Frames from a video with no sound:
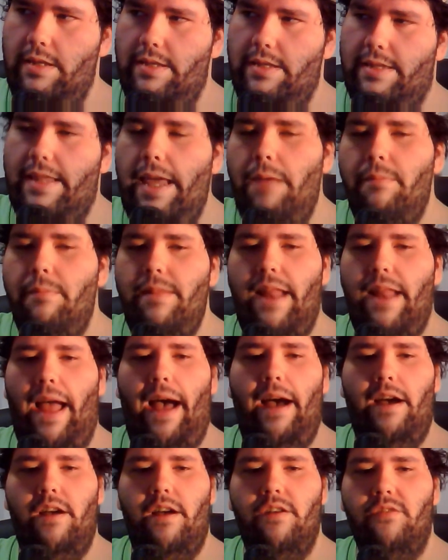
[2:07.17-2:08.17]

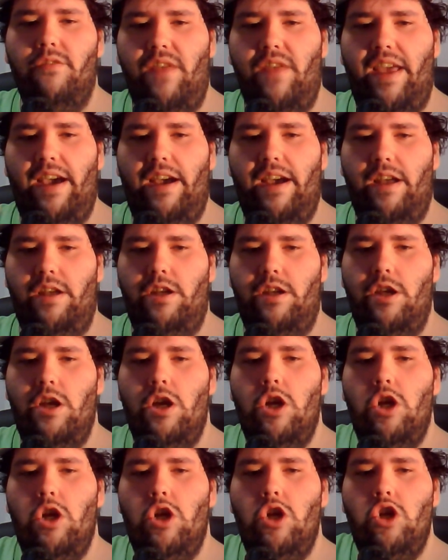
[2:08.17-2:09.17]
Demnach wäre
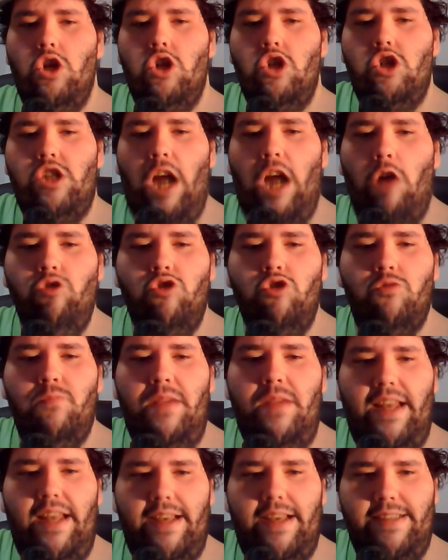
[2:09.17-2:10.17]

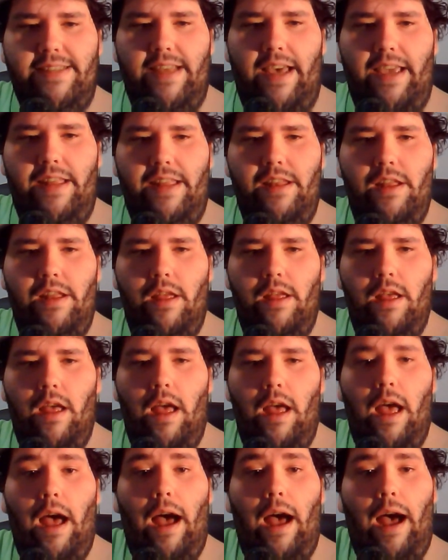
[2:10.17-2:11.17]
Schauspieler sein
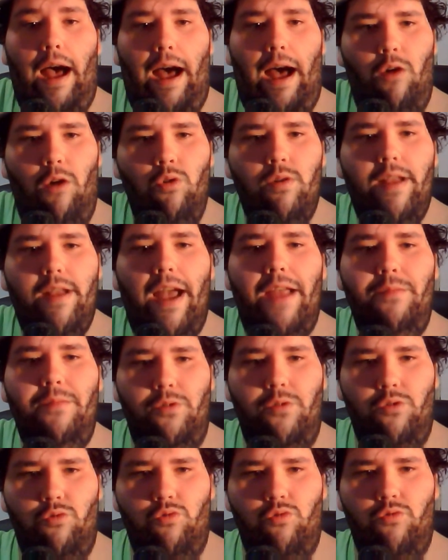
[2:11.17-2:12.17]
auch kein
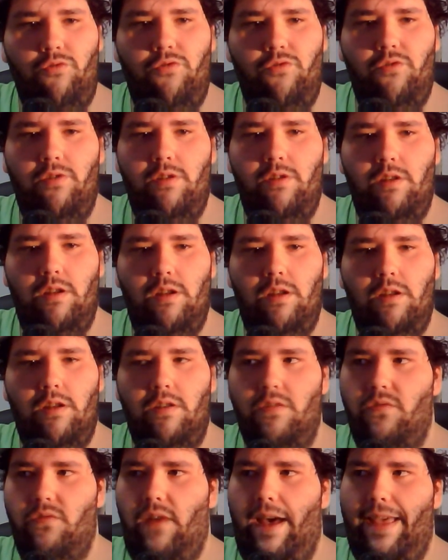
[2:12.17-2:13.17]
Beruf,
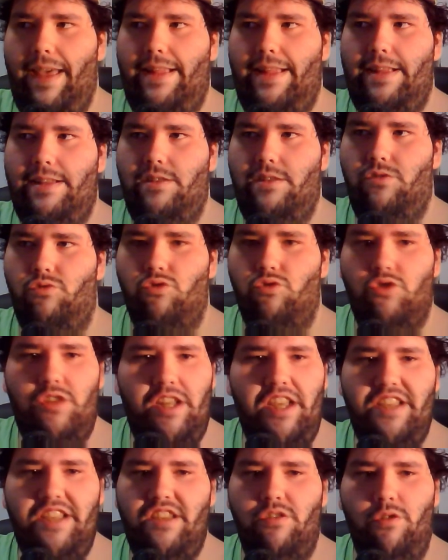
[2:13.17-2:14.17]
weil du
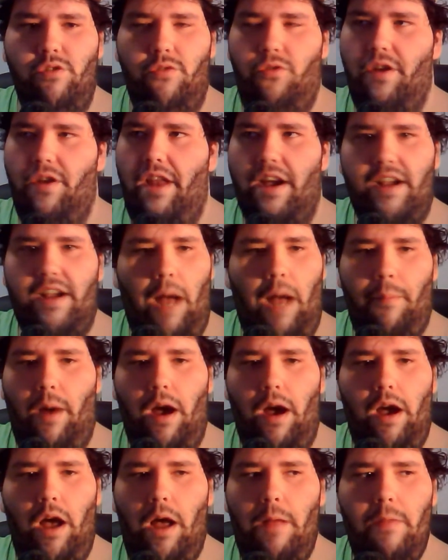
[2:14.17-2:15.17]
stehst ja nur vor der
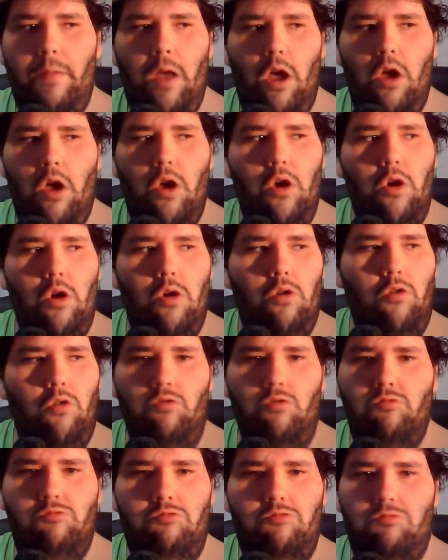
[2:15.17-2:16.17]
Kamera
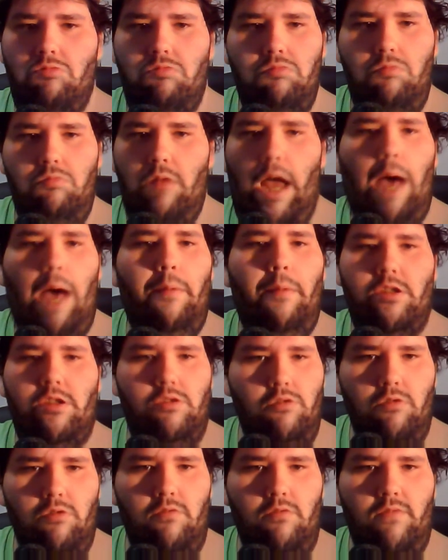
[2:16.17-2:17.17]
und laberst
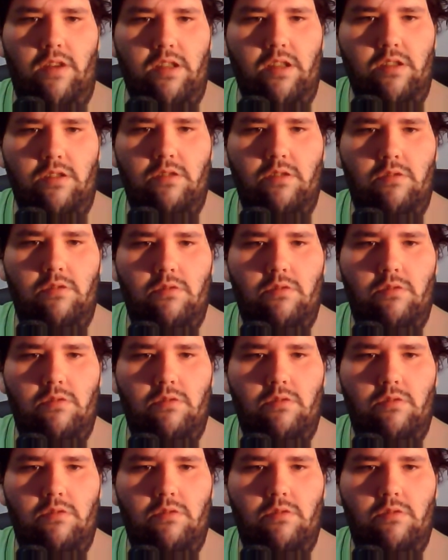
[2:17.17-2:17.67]
irgendwas.